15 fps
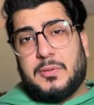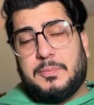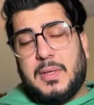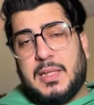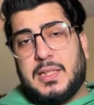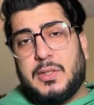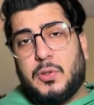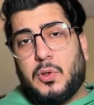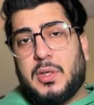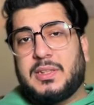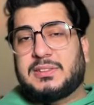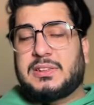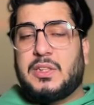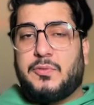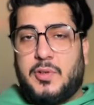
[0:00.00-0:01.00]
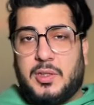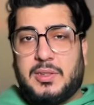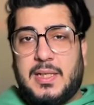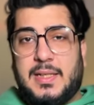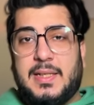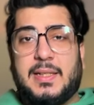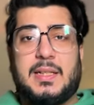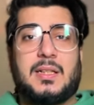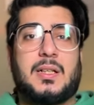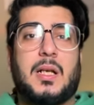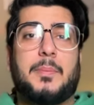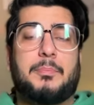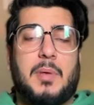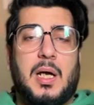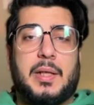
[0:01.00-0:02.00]
मिलियन डॉलर इसकी वर्थ है लेकिन अगर
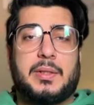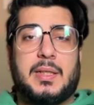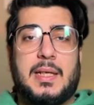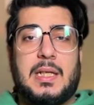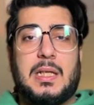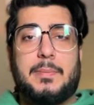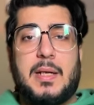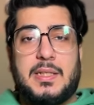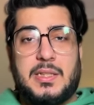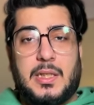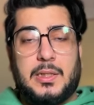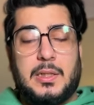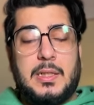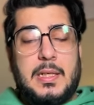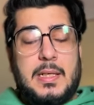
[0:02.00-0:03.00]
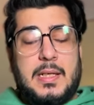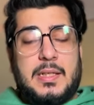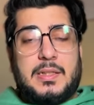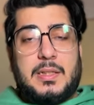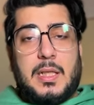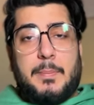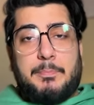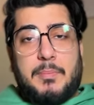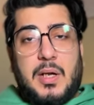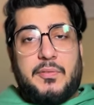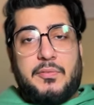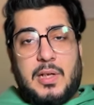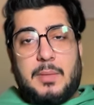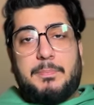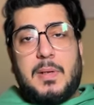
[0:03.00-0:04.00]
हम बात करें कि भाईजान नंबर
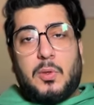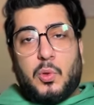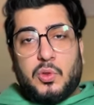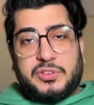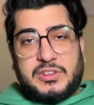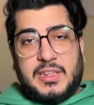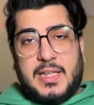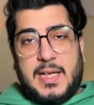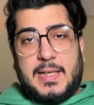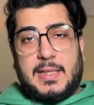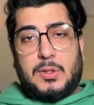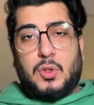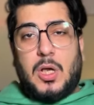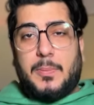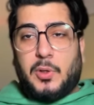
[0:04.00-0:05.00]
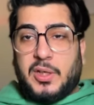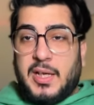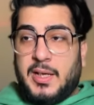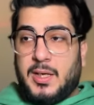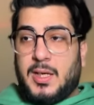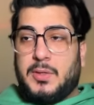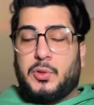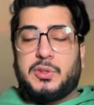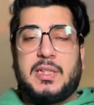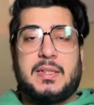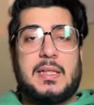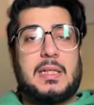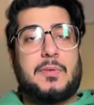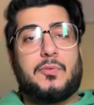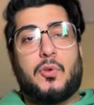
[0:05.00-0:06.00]
वन पे कौन सी कैट है तो आप लोग हैरान हो
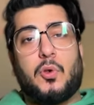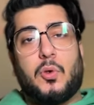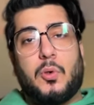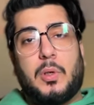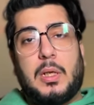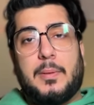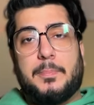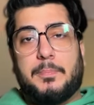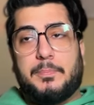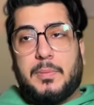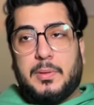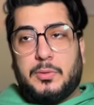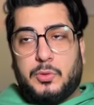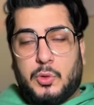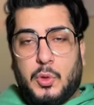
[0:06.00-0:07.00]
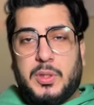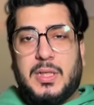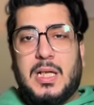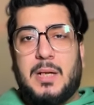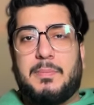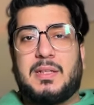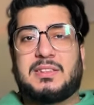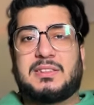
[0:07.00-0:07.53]
जाएंगे कि वो दुनिया में